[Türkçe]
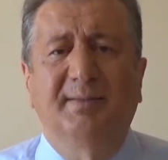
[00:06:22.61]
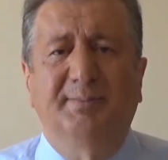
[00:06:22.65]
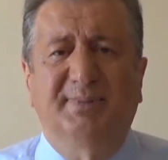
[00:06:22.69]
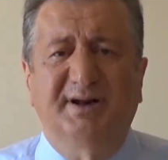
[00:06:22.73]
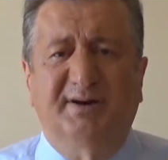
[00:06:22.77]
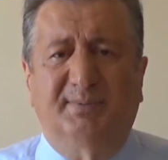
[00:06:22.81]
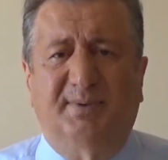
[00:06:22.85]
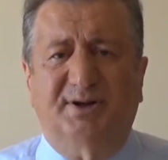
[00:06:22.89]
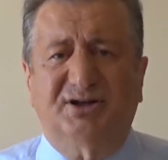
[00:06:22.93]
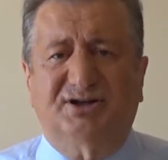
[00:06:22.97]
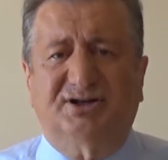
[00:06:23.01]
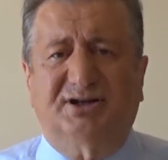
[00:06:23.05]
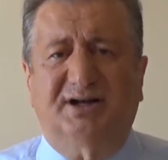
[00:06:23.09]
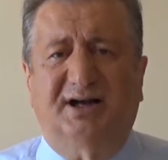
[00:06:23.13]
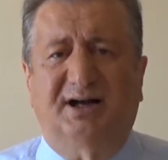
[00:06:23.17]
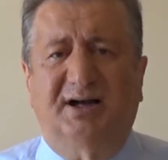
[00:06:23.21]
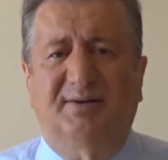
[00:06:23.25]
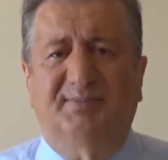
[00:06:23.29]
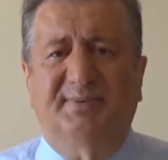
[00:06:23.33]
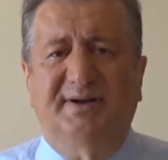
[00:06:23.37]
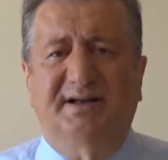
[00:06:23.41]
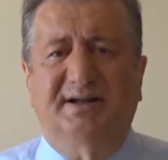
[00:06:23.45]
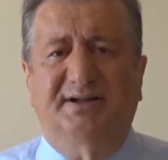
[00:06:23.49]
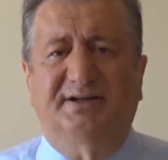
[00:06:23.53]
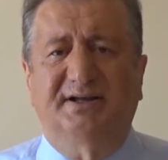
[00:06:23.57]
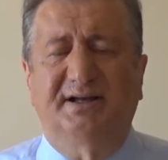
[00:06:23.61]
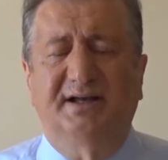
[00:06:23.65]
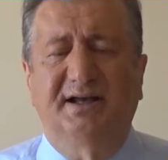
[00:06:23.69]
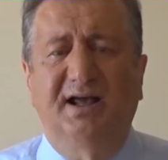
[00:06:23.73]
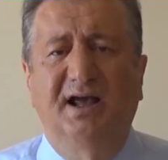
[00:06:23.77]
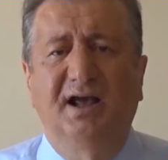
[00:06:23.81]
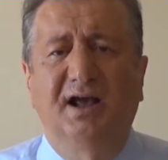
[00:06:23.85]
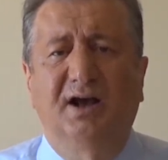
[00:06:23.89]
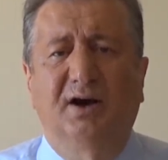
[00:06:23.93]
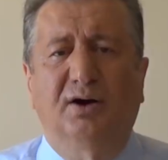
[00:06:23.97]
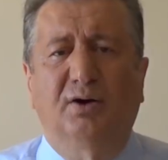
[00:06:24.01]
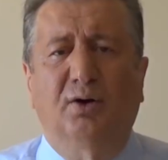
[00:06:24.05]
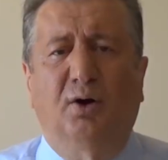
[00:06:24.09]
Bir başka bilgi
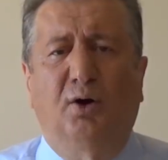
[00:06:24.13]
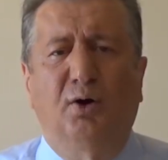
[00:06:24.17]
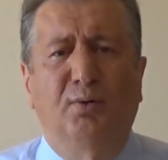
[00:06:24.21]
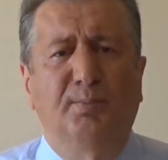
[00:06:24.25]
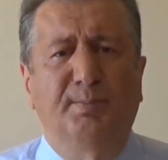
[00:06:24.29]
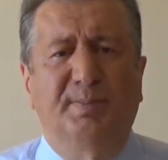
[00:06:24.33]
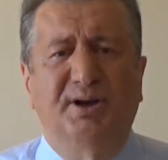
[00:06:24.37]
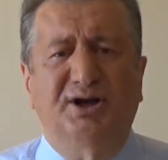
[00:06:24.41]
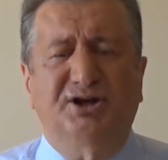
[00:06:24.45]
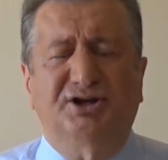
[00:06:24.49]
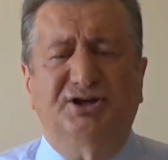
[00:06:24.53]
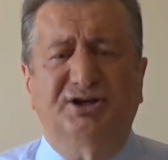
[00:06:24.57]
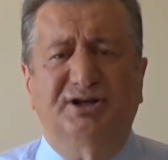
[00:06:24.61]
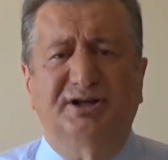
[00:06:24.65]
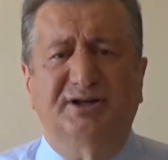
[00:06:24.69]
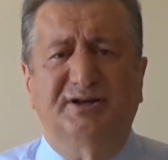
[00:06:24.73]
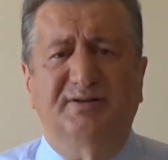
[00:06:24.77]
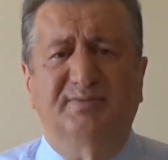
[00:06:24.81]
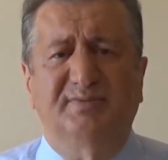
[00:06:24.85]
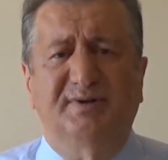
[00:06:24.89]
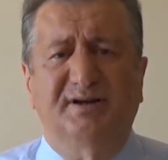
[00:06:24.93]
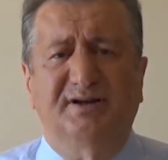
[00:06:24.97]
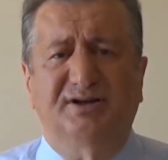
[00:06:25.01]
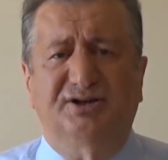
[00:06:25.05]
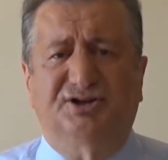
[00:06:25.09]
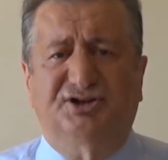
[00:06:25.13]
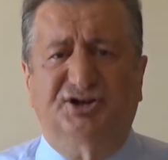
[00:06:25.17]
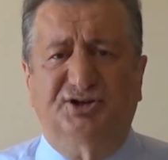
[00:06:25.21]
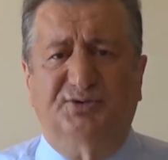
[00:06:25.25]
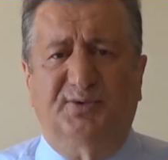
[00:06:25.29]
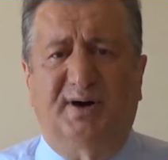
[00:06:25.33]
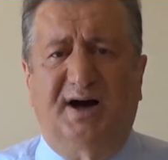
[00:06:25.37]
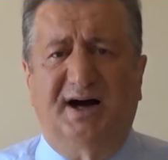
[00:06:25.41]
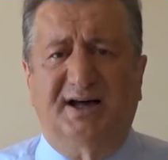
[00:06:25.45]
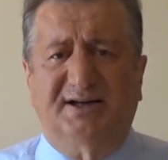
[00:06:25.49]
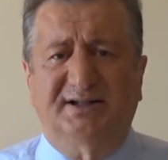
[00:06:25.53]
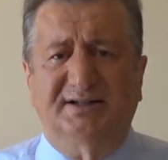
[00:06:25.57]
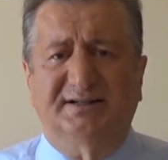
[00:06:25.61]
15-20
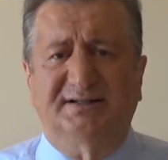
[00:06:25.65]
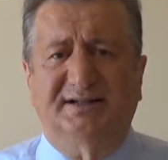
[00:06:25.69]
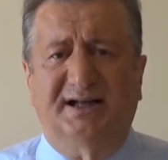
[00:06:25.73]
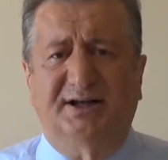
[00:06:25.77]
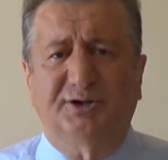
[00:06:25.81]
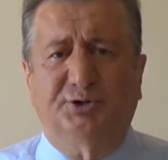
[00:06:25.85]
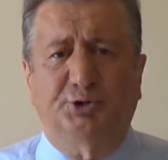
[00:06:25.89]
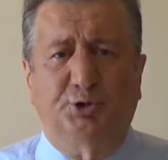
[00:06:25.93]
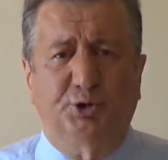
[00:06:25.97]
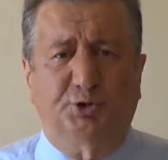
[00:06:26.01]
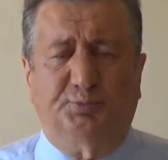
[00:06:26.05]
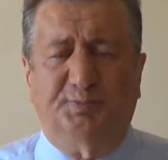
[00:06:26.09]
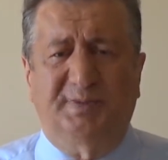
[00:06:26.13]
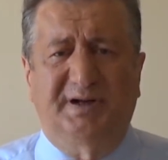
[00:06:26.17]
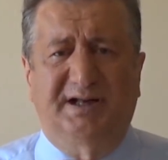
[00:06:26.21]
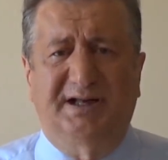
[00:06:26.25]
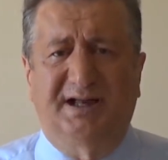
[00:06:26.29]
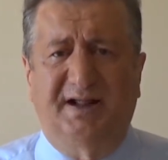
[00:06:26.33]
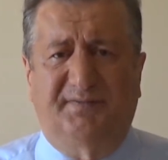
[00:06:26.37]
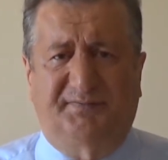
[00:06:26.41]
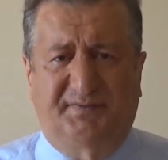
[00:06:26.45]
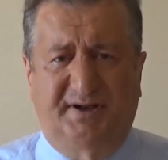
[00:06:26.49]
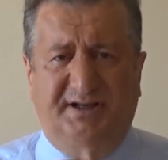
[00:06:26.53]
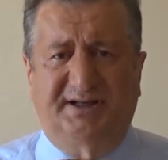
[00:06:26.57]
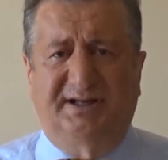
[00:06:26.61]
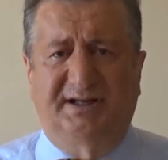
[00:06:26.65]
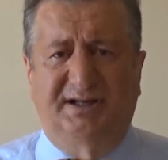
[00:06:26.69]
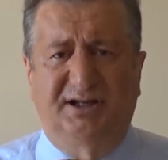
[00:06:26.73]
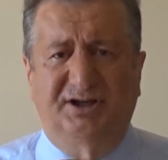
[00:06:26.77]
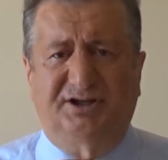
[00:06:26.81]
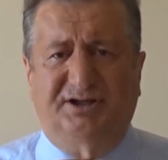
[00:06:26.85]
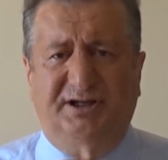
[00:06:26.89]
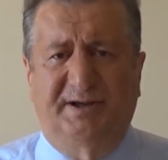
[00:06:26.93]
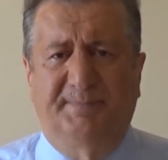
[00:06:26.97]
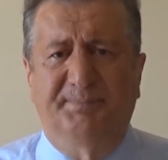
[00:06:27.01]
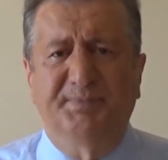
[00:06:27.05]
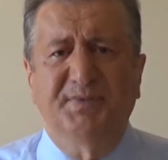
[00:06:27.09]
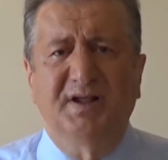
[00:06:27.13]
civarında Kürt milletvekili
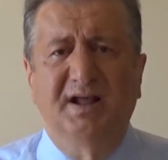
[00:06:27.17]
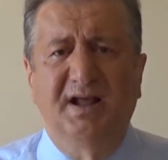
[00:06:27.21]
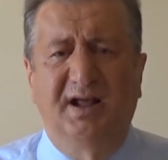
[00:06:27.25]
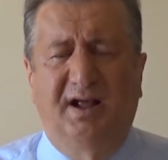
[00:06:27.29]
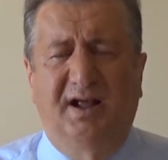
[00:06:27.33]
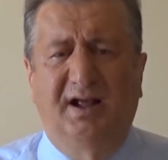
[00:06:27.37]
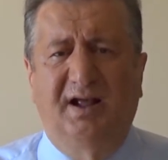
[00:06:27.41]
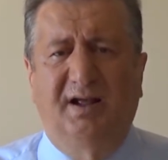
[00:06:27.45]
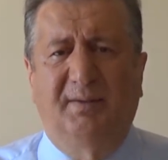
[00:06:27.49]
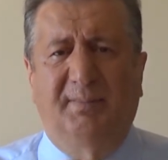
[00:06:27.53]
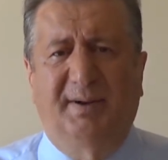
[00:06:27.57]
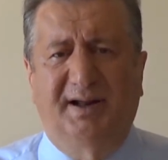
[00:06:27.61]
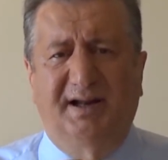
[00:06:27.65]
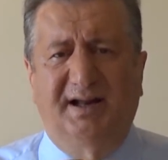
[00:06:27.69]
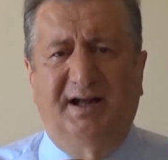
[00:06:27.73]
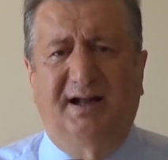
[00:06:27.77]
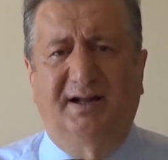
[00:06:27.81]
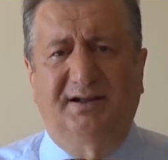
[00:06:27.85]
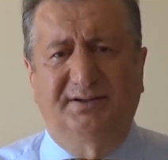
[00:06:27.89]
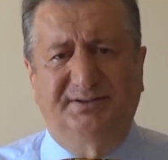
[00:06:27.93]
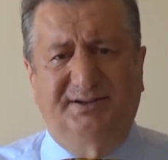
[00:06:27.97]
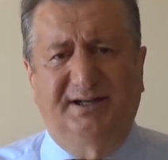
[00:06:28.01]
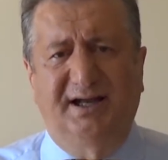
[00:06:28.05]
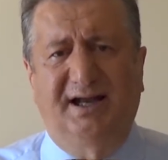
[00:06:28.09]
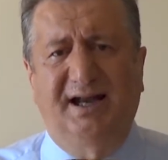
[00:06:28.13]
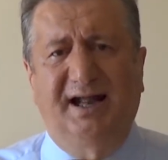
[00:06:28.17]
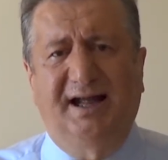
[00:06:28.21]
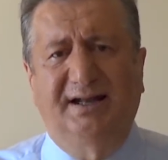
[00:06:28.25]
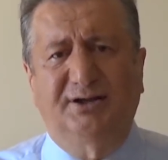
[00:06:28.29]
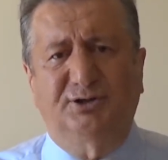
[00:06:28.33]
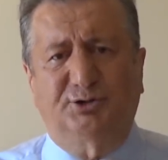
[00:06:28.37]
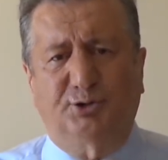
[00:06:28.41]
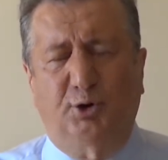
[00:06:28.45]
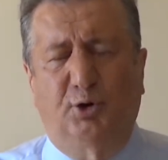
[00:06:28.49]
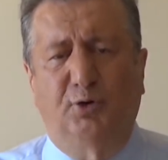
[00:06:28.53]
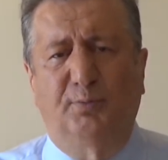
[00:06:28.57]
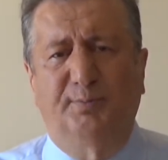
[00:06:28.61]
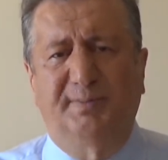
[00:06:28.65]
ki e, bana gelen
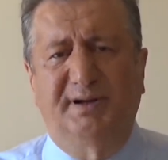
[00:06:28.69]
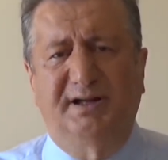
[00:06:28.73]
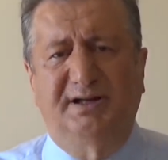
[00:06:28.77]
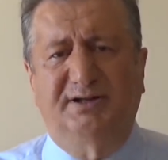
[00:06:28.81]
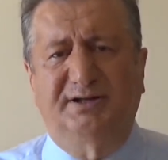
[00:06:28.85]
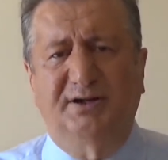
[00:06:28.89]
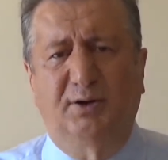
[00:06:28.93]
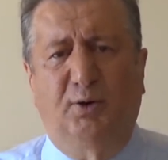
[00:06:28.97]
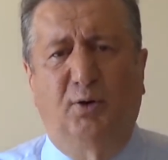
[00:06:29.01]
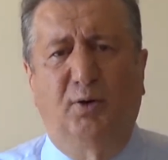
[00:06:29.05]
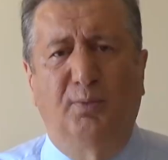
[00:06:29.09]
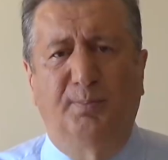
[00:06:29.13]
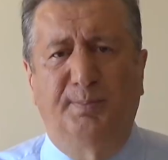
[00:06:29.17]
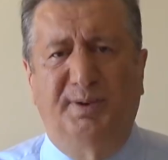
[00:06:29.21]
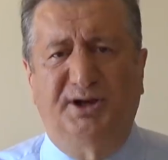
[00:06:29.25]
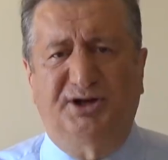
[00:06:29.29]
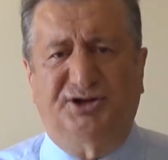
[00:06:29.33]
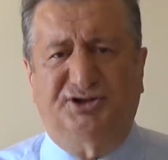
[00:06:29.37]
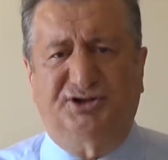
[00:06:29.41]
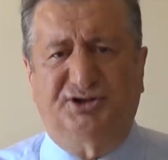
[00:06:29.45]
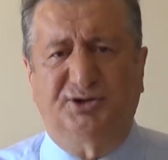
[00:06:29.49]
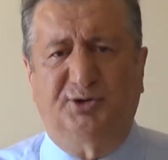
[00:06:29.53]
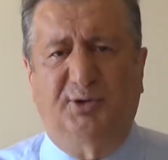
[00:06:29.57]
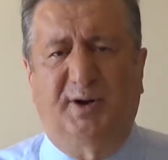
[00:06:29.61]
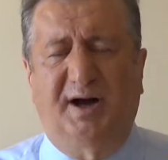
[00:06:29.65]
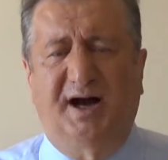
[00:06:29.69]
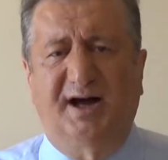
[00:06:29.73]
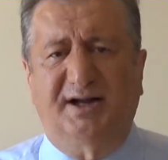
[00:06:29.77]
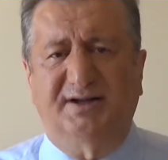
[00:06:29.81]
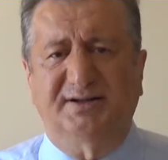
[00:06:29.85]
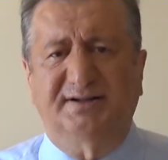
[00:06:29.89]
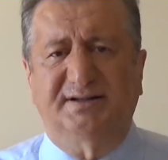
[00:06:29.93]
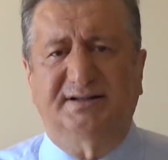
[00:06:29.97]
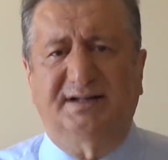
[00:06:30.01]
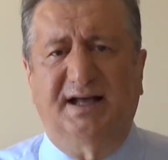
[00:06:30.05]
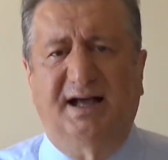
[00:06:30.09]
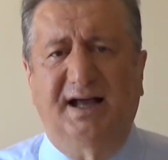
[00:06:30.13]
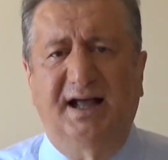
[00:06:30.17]
son bilgi 15
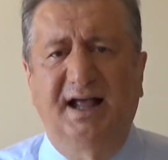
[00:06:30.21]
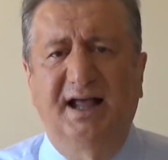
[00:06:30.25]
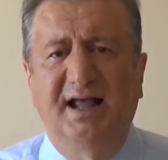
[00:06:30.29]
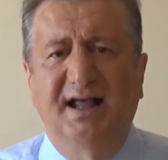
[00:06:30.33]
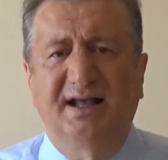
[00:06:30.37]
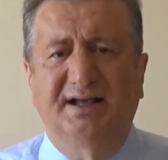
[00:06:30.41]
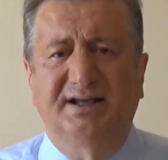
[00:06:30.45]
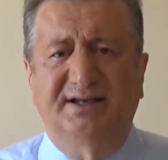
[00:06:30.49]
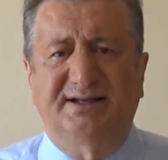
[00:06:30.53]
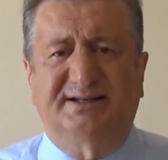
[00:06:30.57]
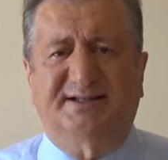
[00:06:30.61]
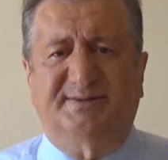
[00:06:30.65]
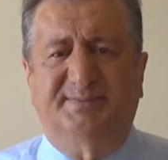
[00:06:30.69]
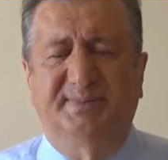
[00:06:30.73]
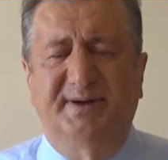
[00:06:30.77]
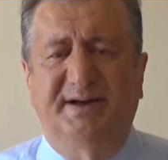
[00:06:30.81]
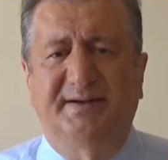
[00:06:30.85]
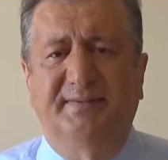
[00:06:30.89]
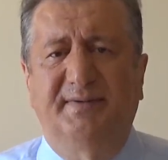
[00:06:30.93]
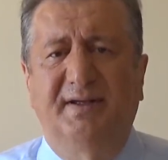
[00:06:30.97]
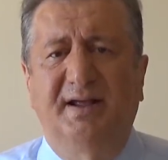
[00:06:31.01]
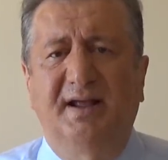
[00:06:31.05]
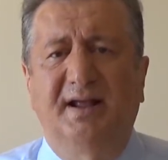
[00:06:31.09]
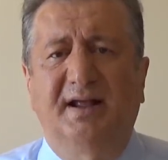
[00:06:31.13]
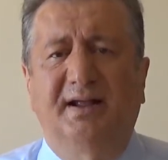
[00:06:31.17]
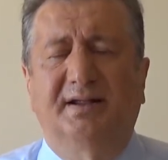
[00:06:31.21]
civarında ismin